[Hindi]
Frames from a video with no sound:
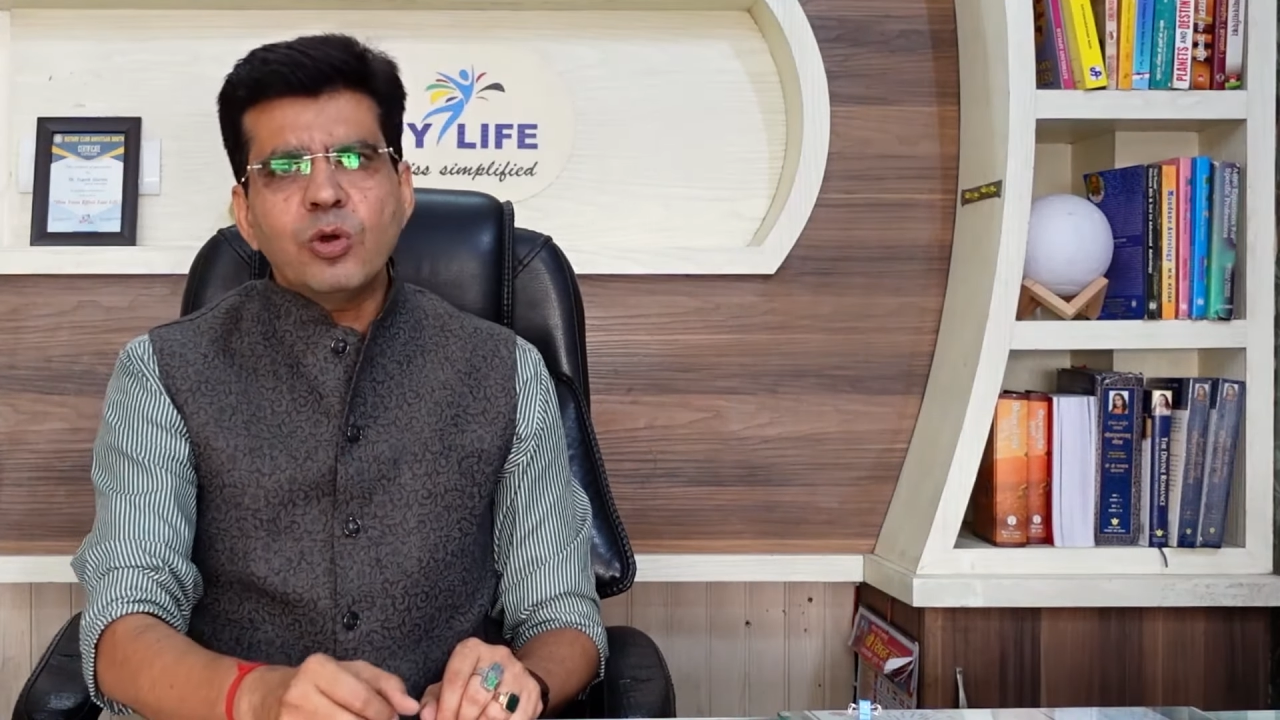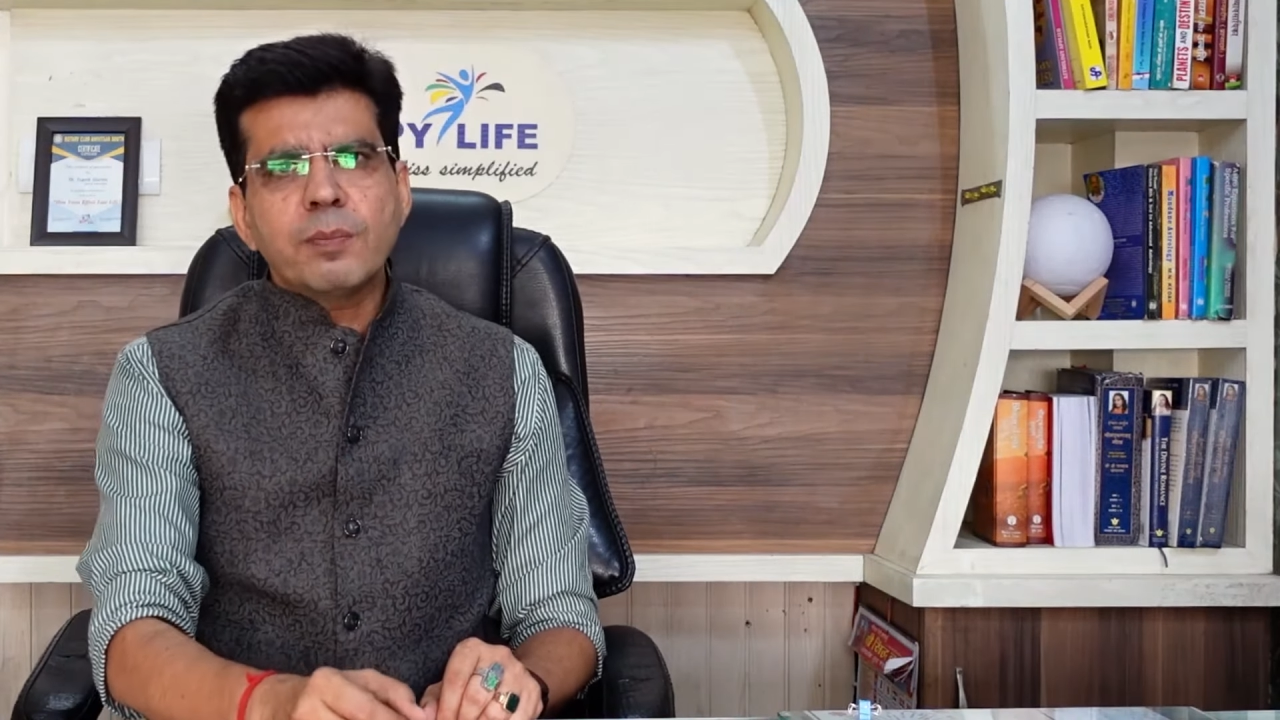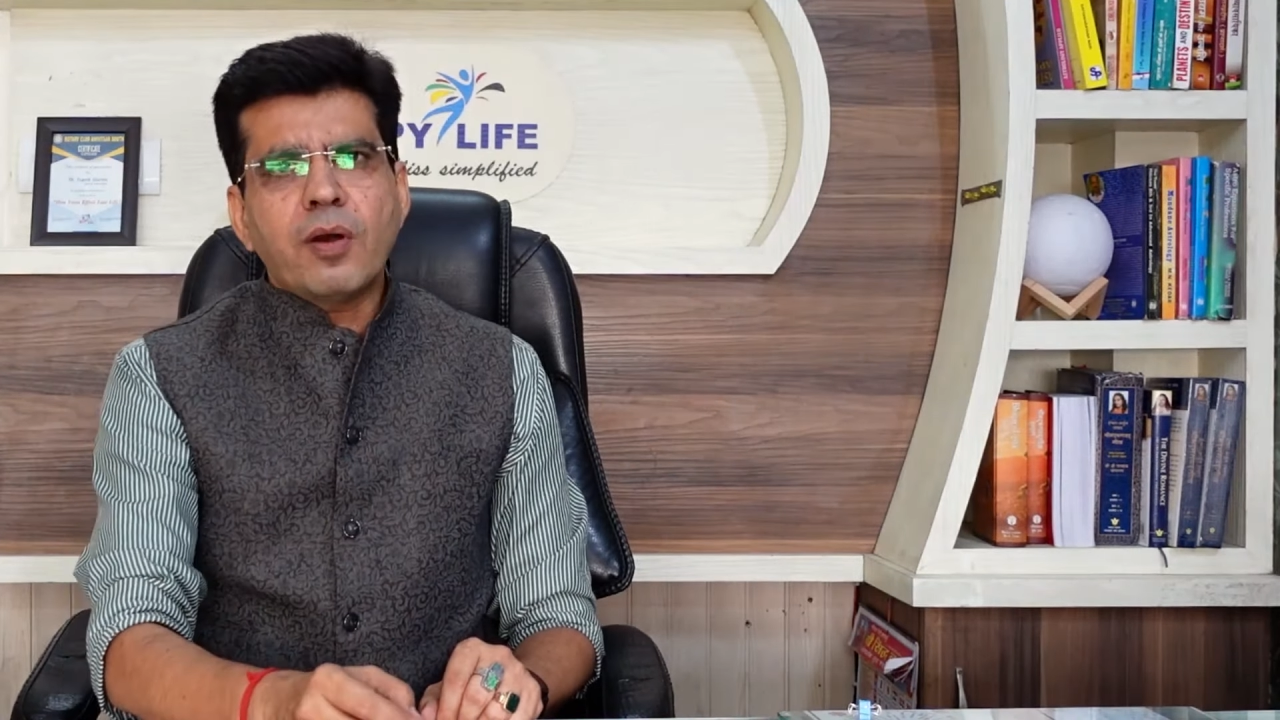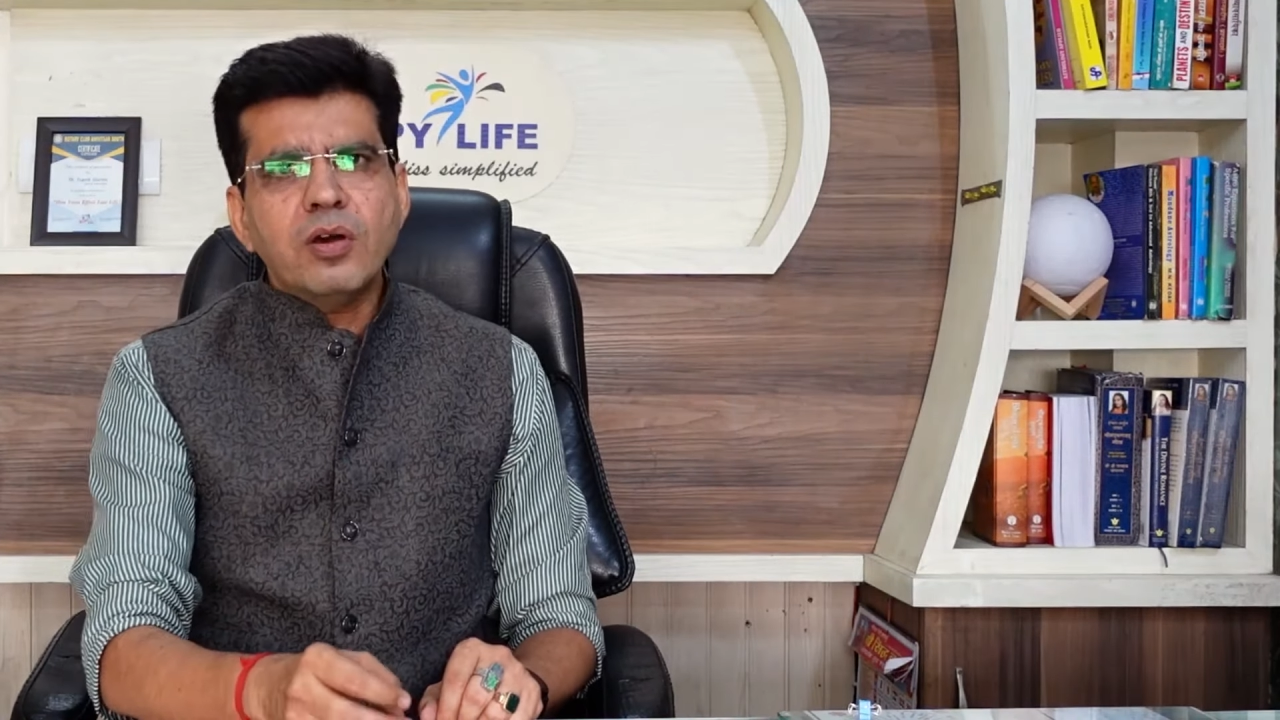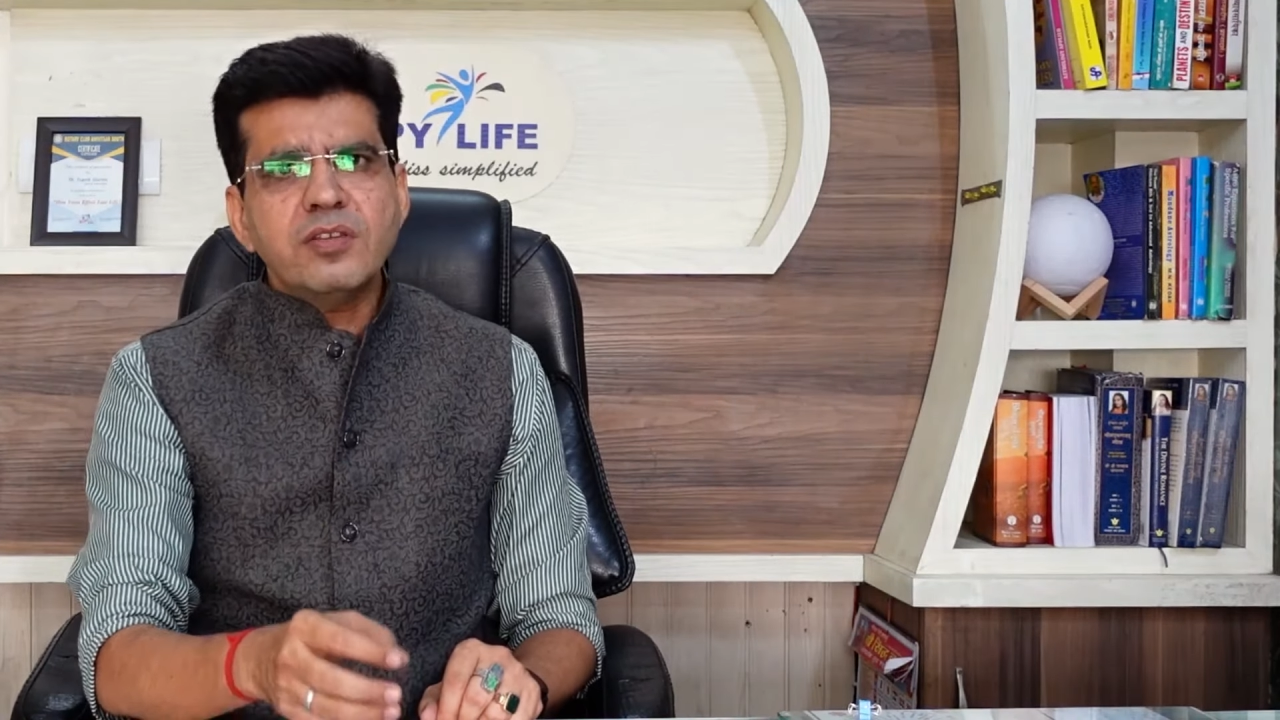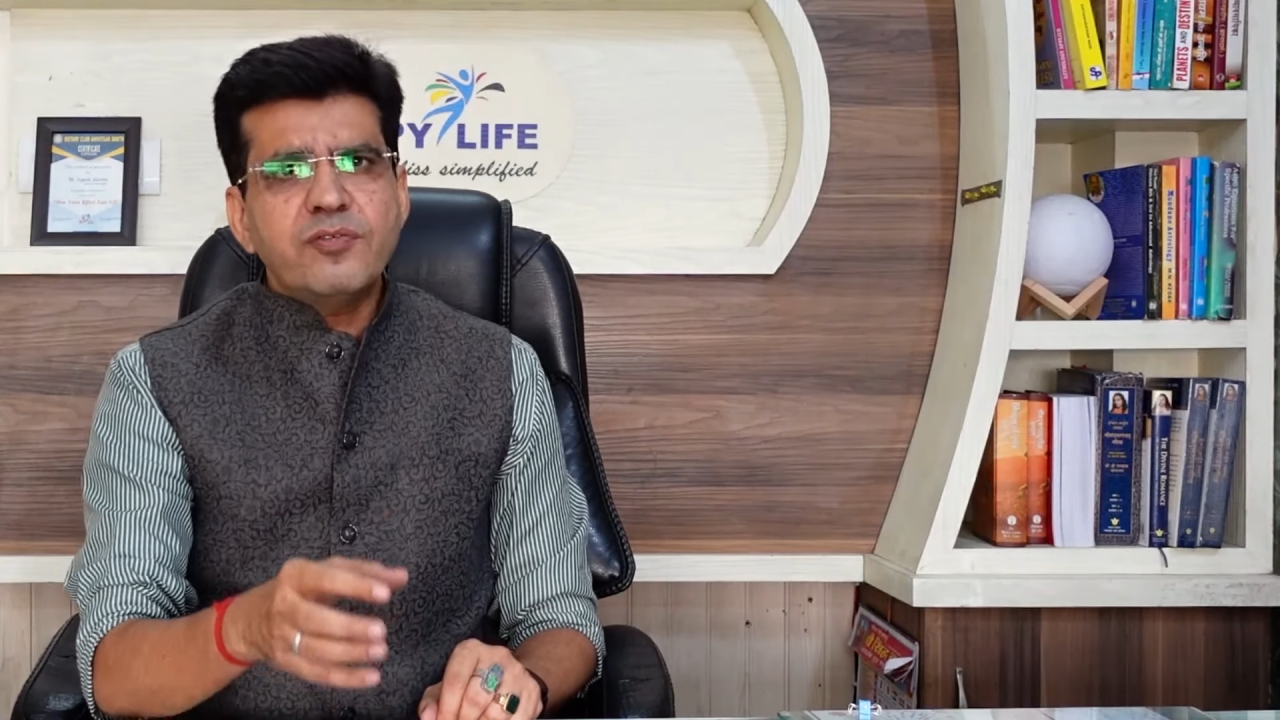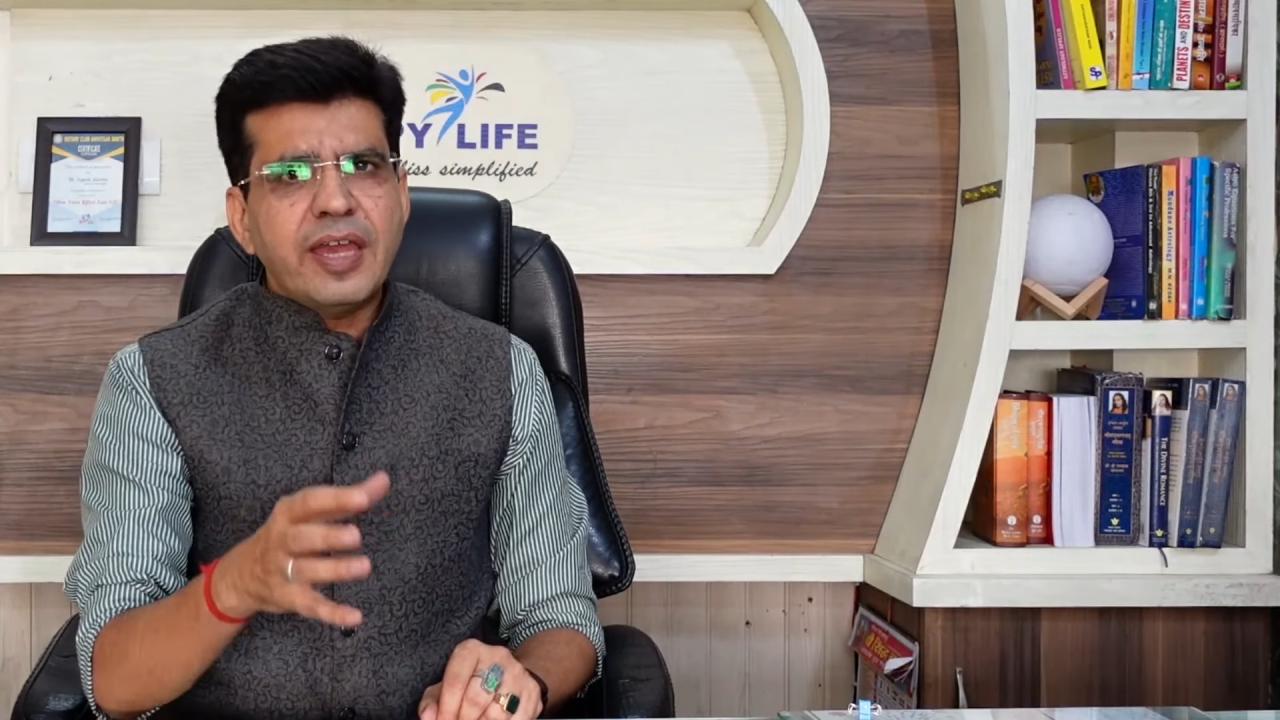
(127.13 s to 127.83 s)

लोग बहुत